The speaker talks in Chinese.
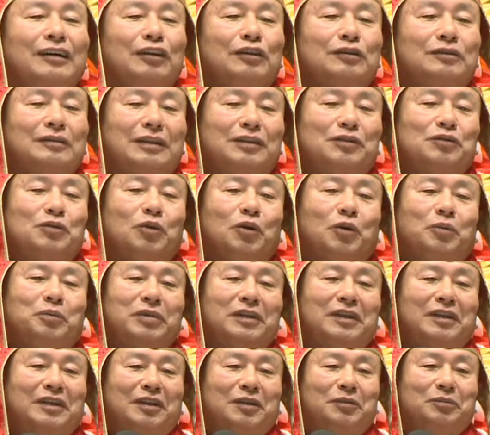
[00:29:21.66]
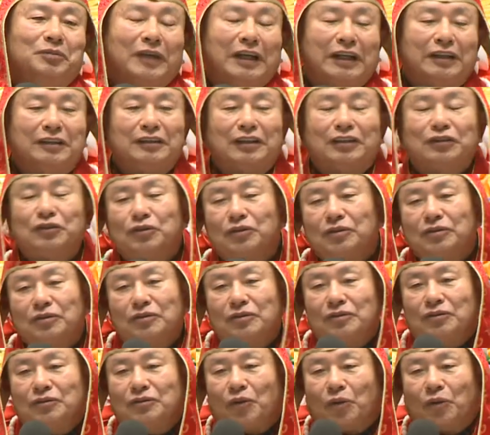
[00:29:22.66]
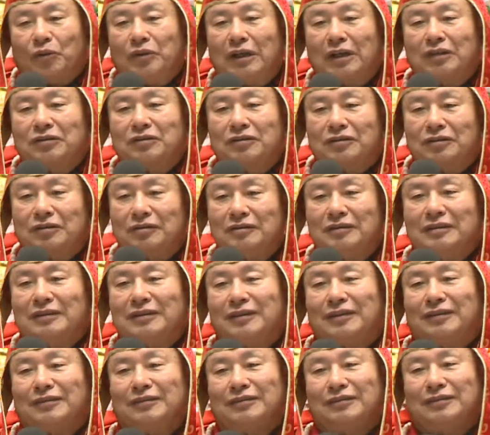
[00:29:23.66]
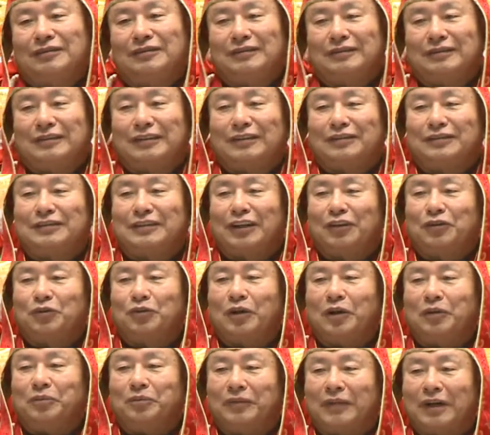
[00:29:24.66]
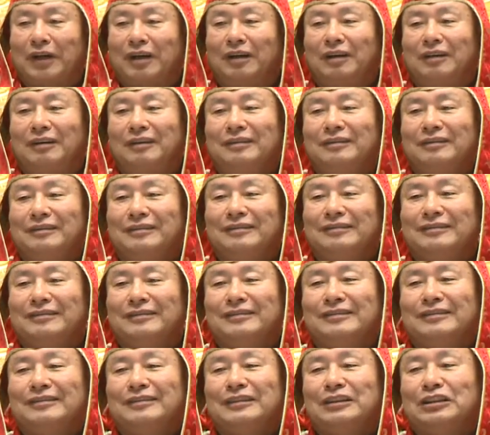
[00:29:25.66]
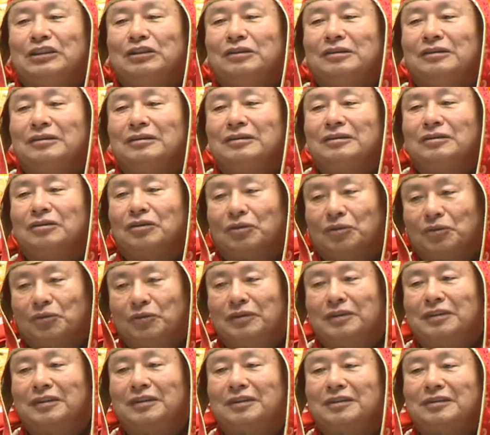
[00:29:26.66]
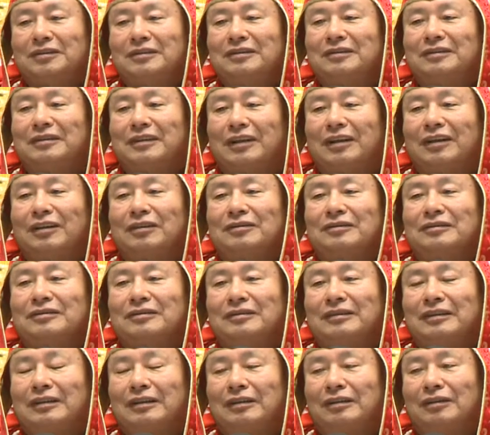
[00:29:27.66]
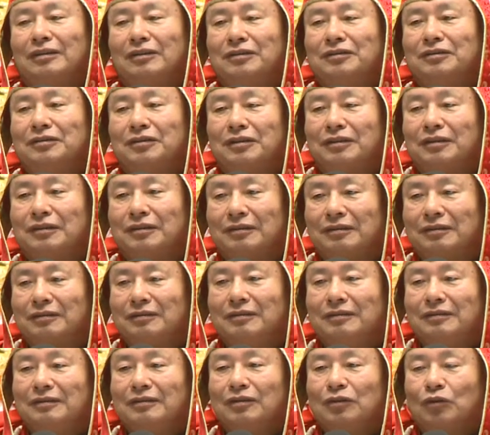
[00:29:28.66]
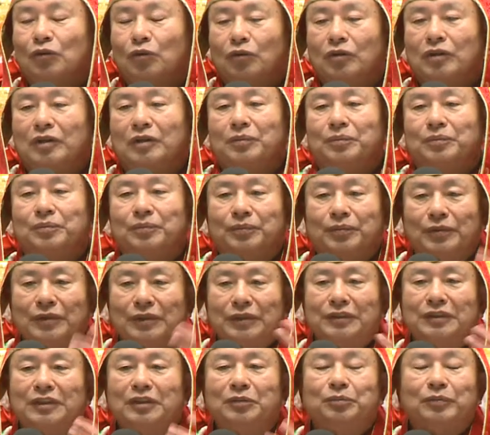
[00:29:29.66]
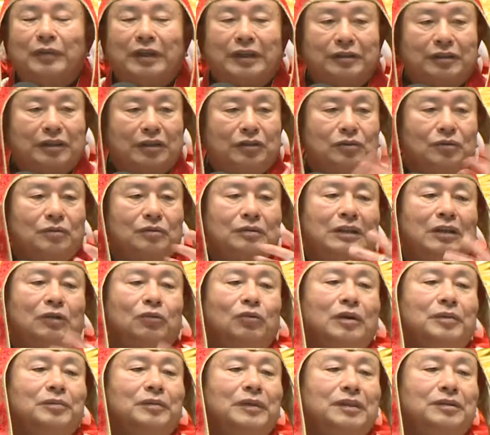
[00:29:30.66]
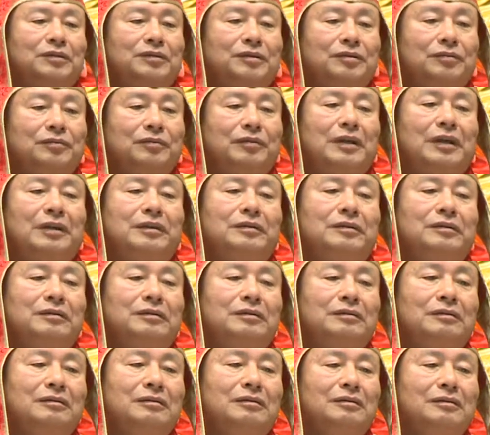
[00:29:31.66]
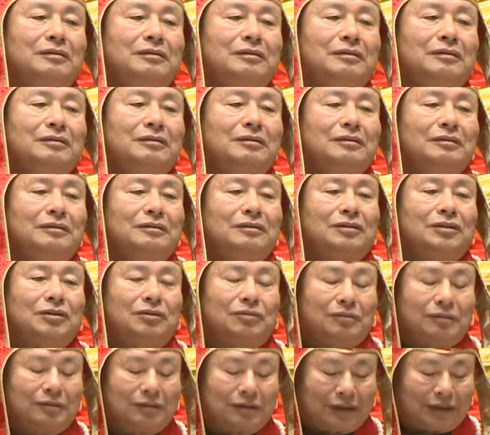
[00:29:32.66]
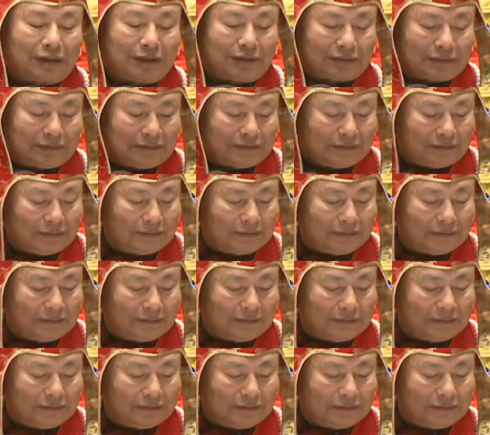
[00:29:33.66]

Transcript: 但是我不可能每一天同样吃你的那个餐馆吧，所以问题是这样子的，而且我也不一定每天都在外面吃饭，就是这样子，